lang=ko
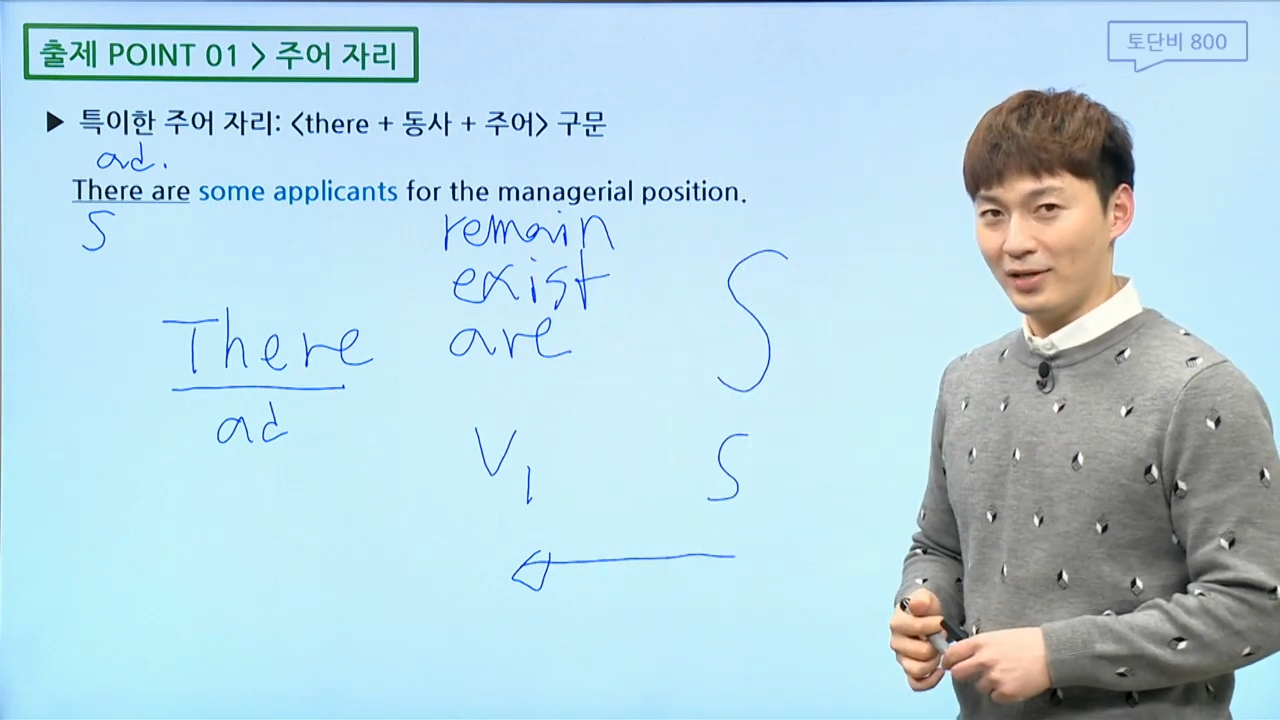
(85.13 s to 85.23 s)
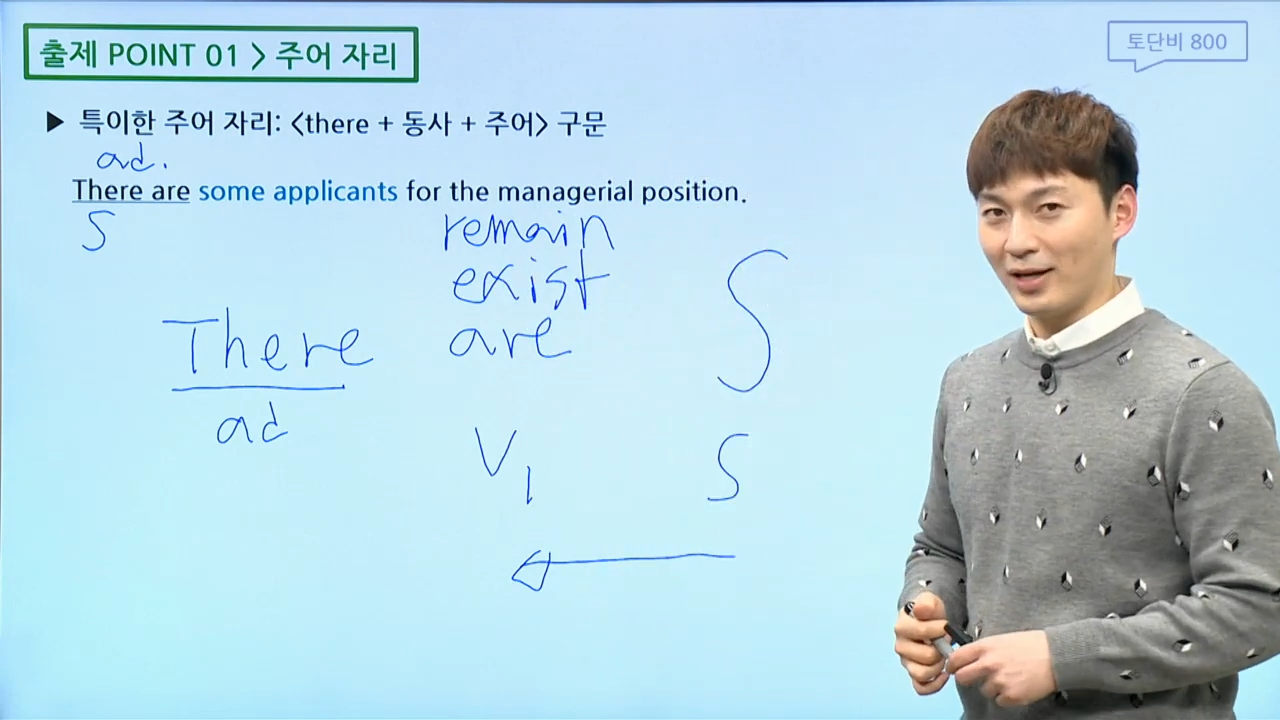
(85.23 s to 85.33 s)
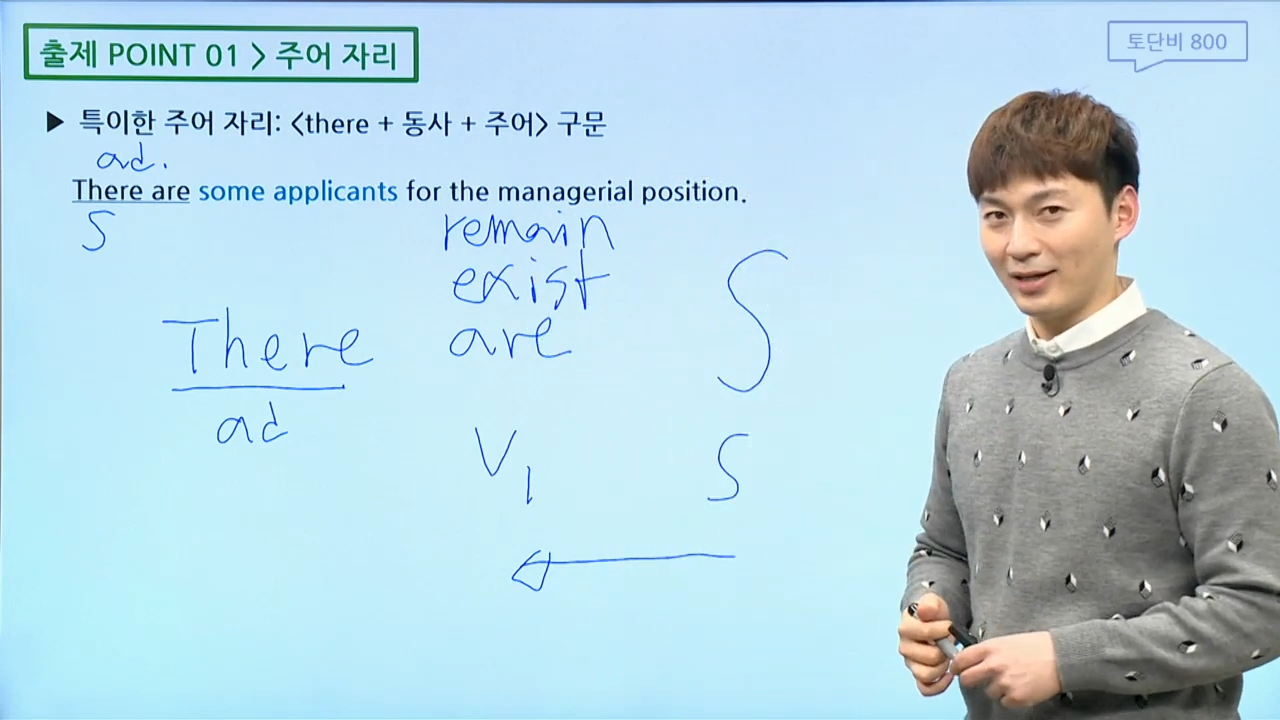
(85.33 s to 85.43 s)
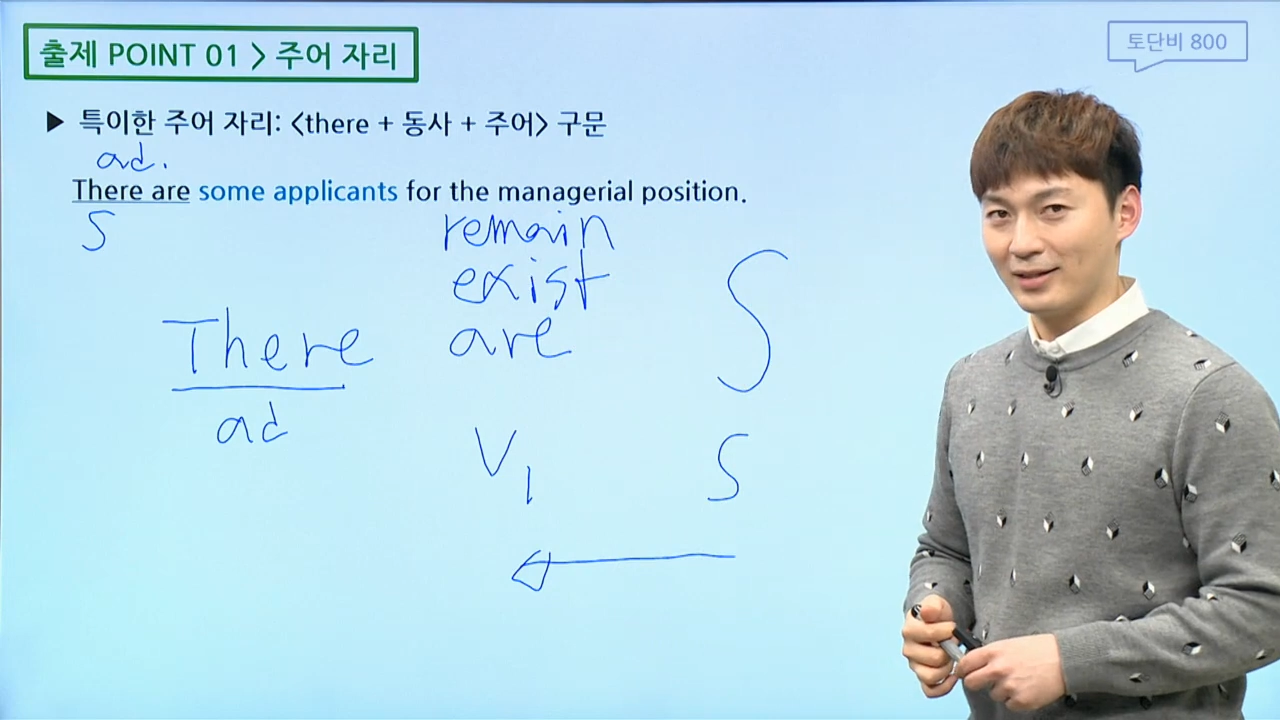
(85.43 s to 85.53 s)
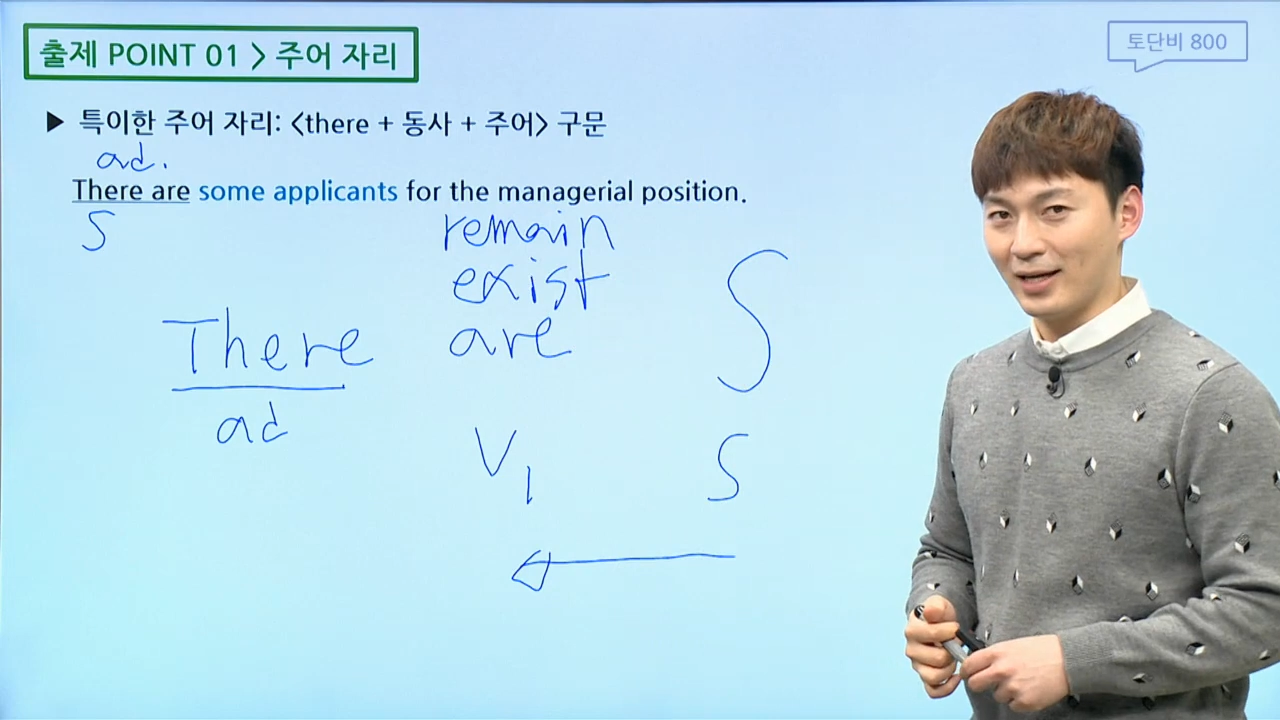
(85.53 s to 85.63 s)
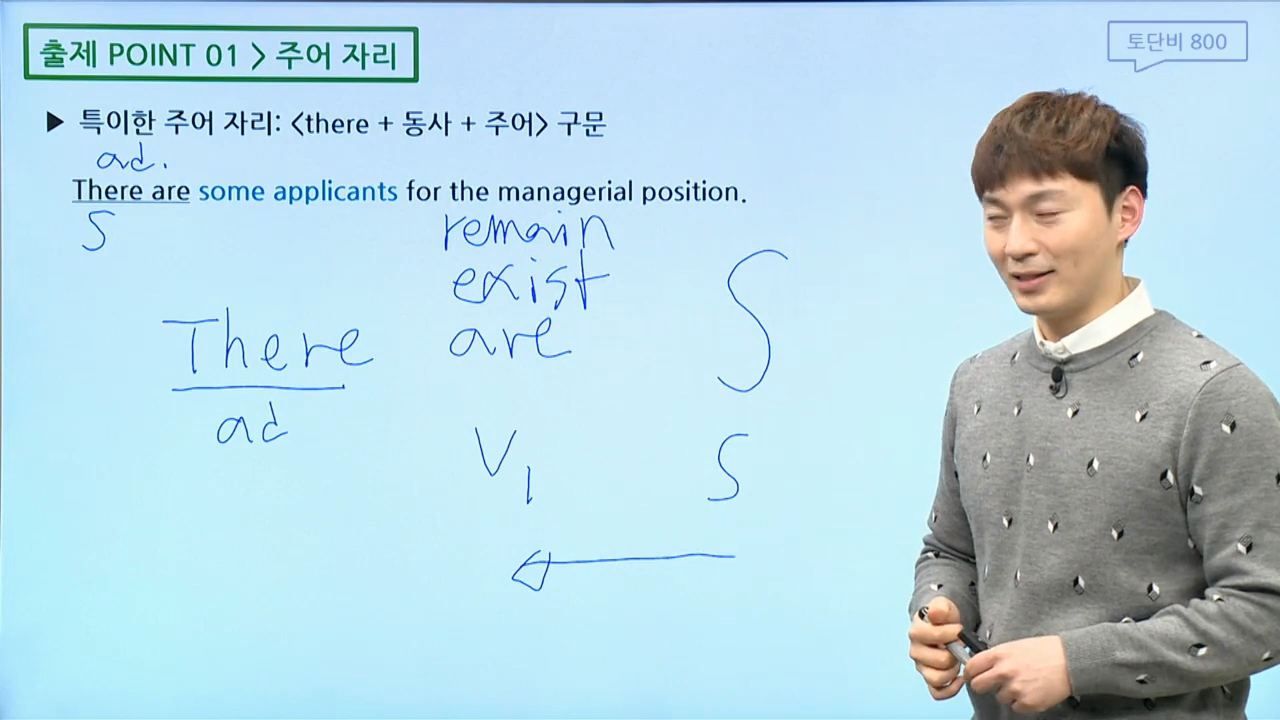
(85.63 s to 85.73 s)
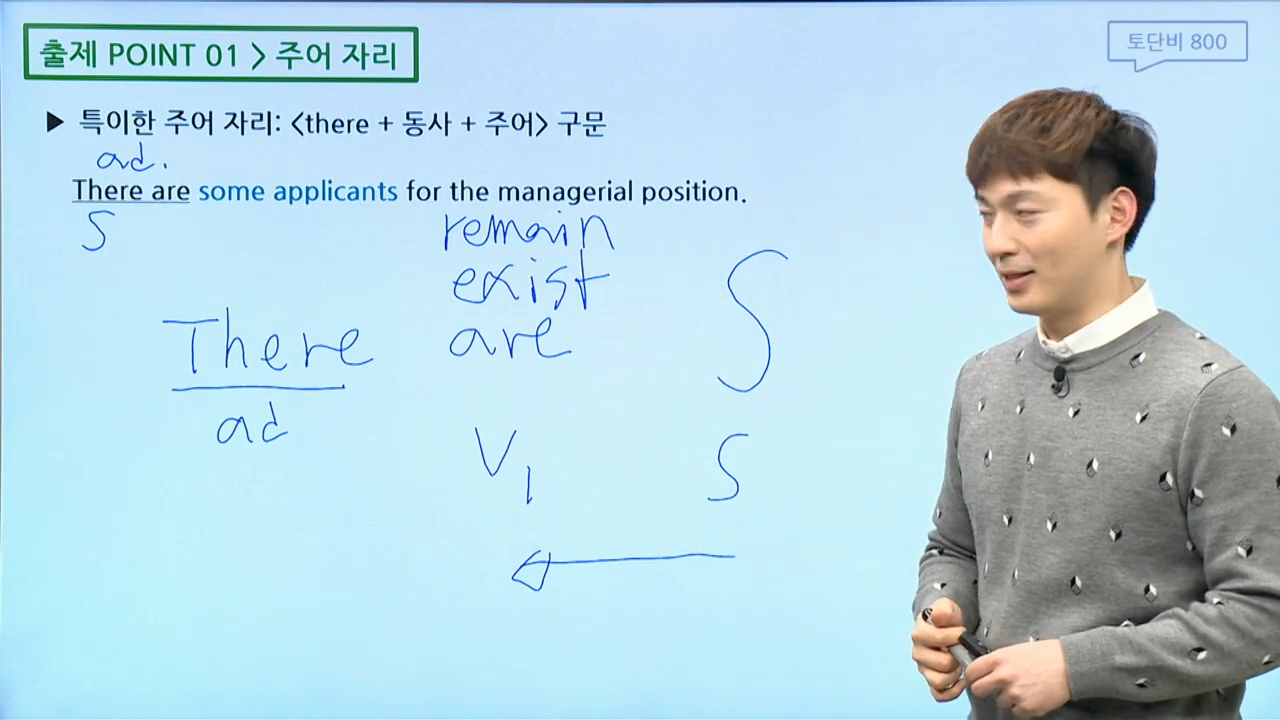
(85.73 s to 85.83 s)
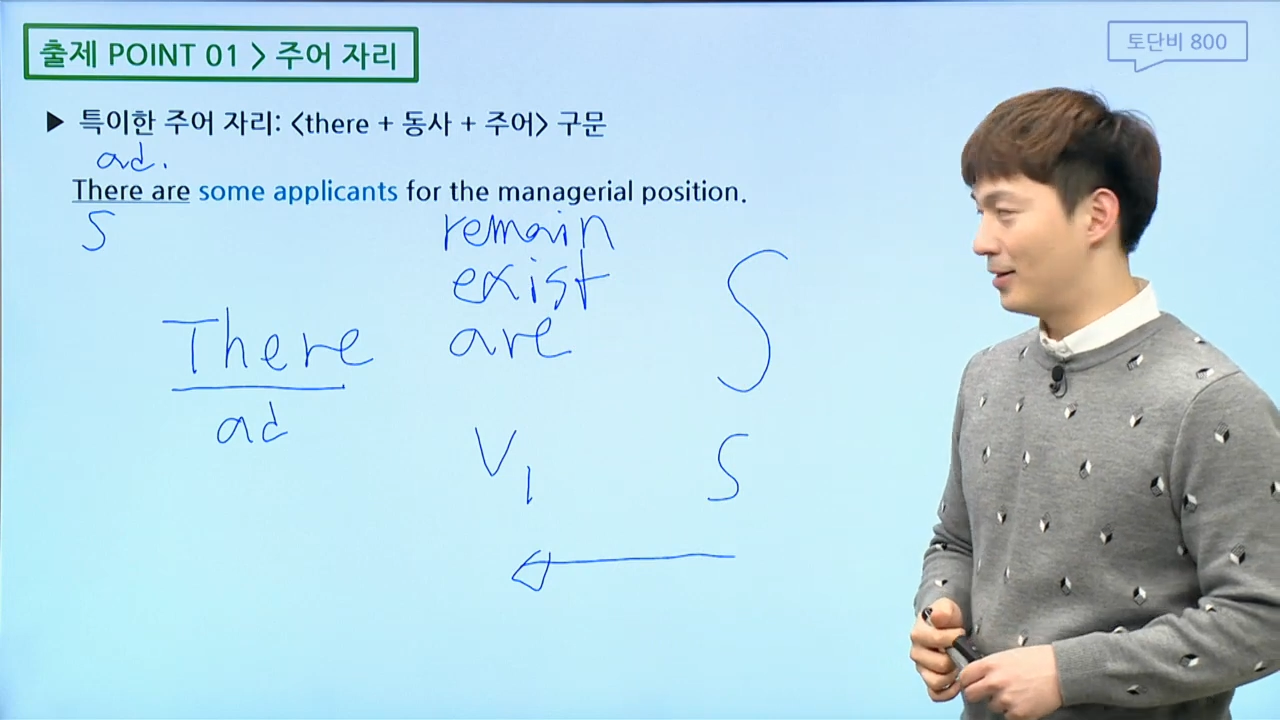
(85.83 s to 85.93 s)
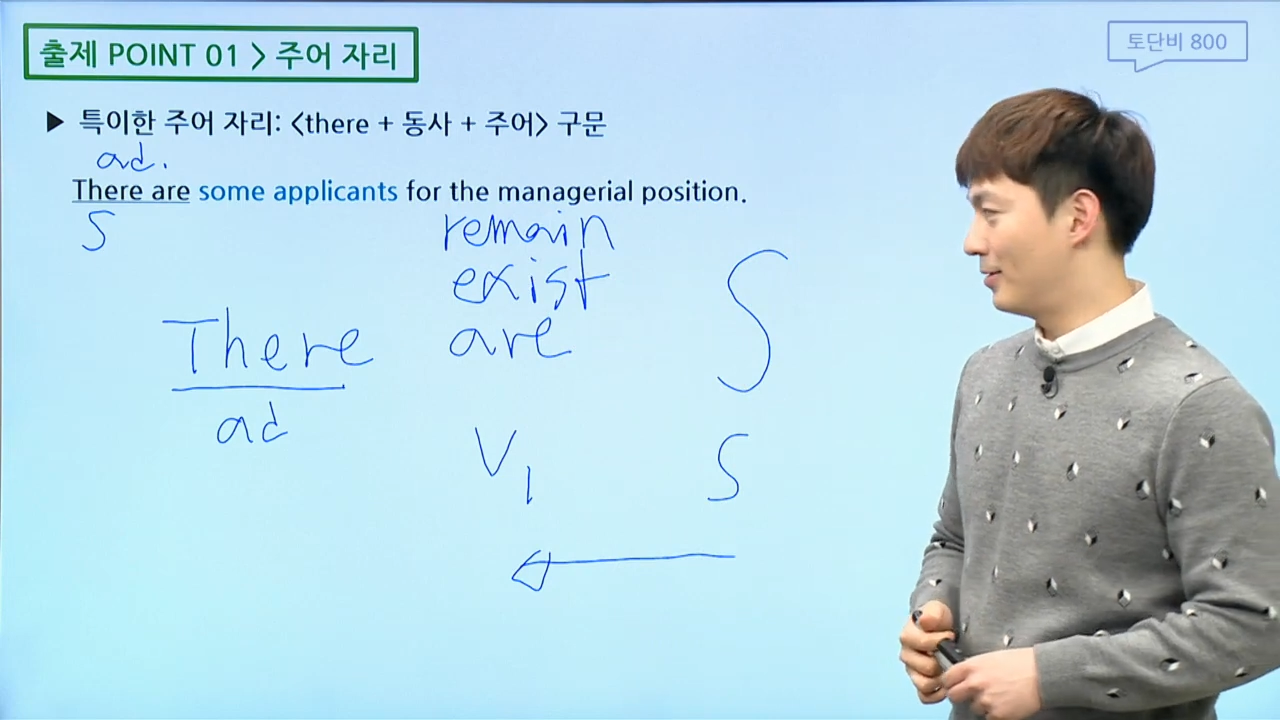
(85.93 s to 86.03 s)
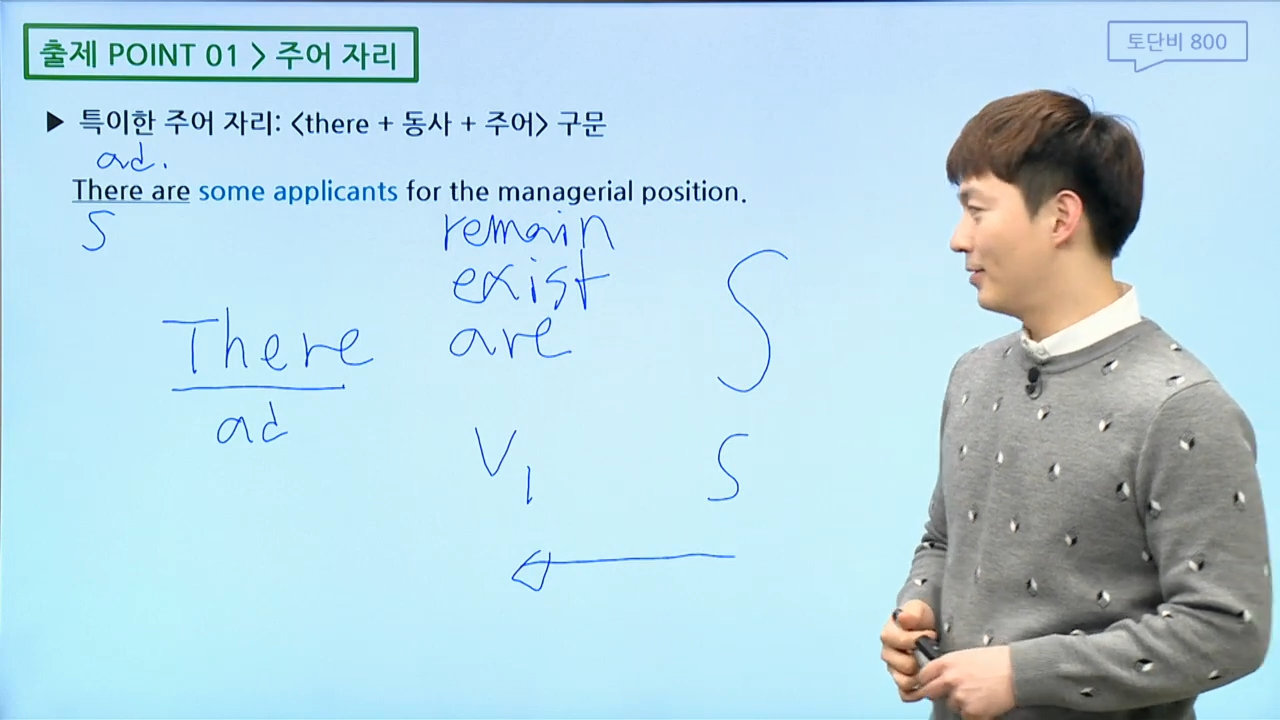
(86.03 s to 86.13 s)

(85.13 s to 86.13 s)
있다는 사실